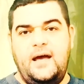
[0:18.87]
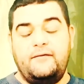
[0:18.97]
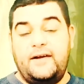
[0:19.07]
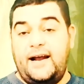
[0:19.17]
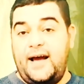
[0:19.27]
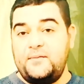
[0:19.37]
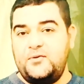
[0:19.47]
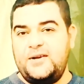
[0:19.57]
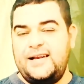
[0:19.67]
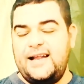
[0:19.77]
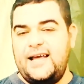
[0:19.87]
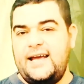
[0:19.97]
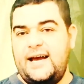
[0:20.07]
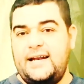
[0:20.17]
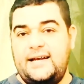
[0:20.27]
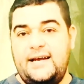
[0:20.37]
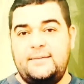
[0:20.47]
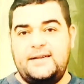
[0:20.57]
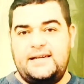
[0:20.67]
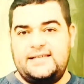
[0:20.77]
فالحمد لله على
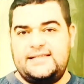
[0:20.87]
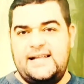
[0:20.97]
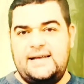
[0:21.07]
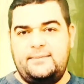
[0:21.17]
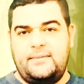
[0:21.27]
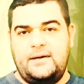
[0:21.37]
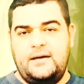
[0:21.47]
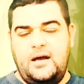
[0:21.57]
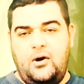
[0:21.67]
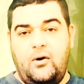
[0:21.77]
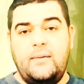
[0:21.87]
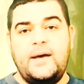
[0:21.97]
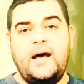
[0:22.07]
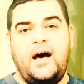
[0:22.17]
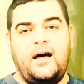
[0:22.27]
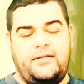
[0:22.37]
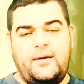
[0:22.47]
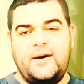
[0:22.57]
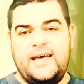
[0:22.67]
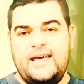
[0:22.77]
نعمة الإسلام وما
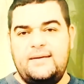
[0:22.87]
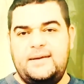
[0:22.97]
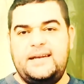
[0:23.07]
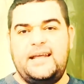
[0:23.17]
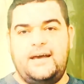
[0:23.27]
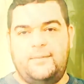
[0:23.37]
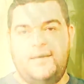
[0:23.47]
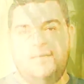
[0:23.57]
أعظمها من نعمة.